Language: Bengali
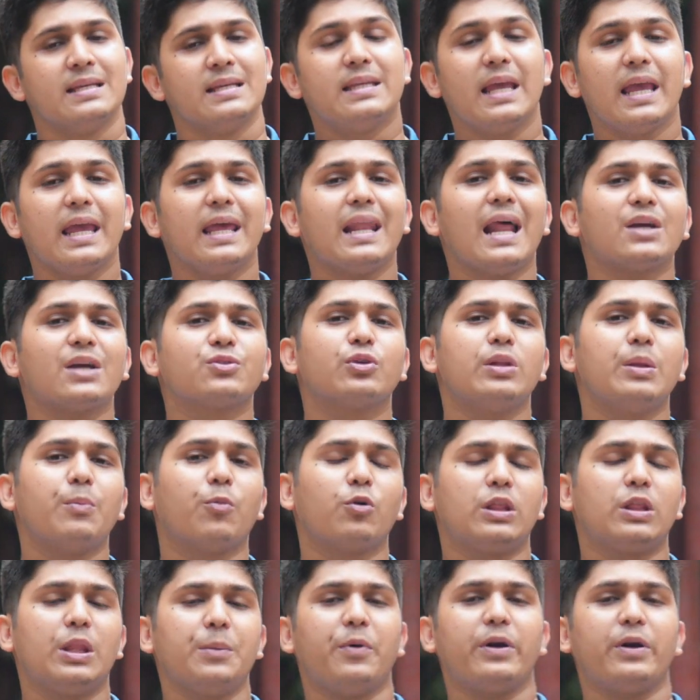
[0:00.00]
যে এরা আসলে
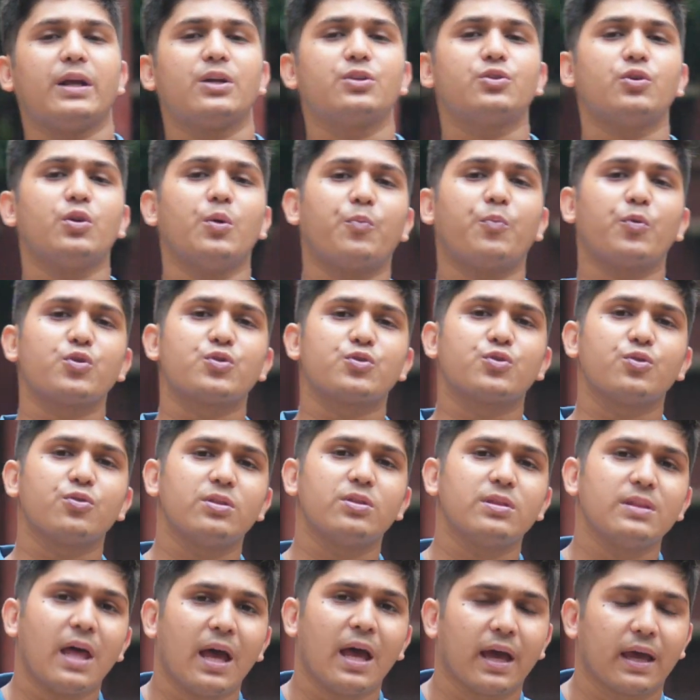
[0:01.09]
ভর্তি পরীক্ষার জন্য প্রস্তুত
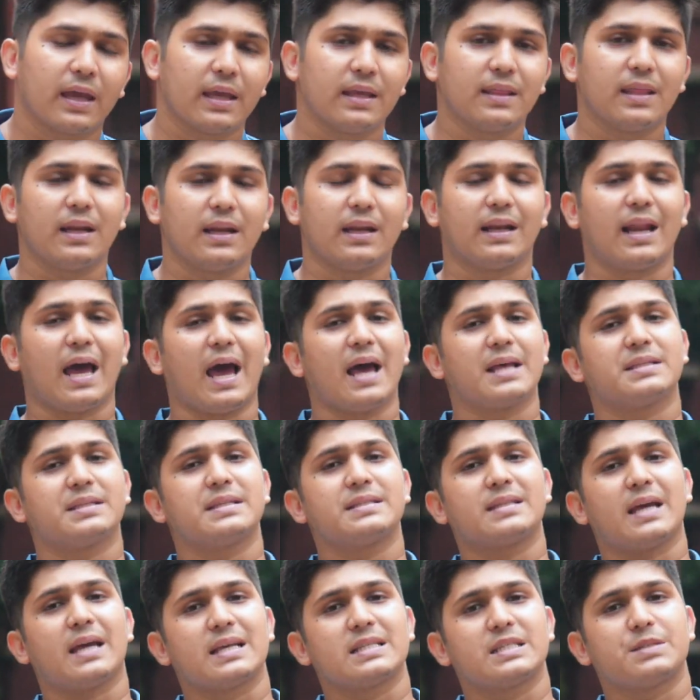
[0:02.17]
না এদের না আছে
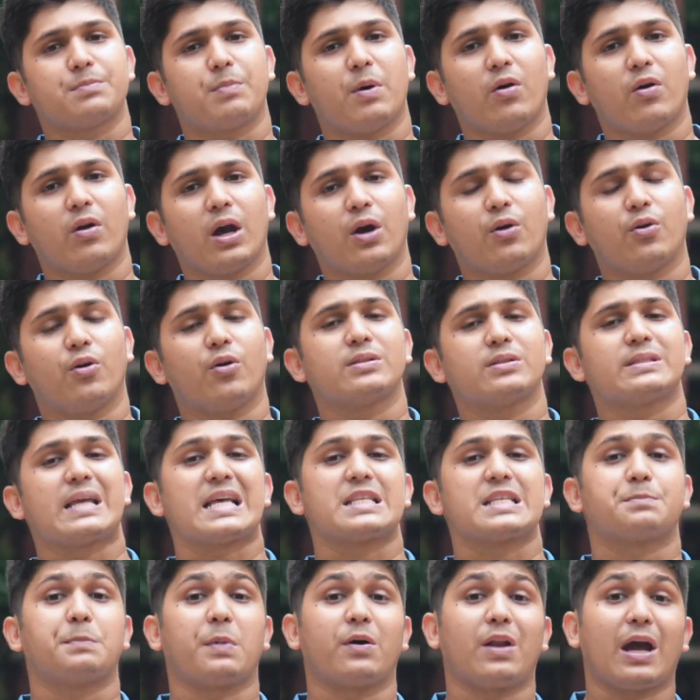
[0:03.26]
চান্স পাওয়ার আগ্রহ
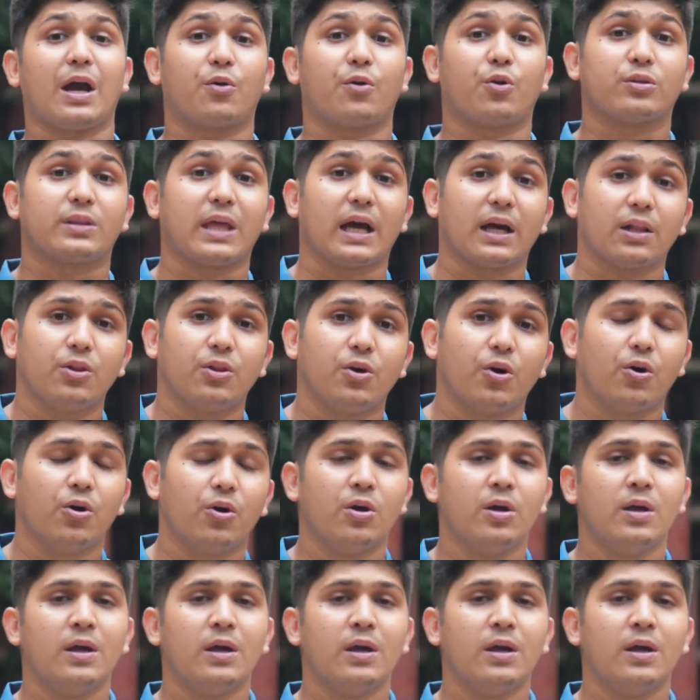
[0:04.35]
চান্স পাওয়ার আগ্রহ থাকলেও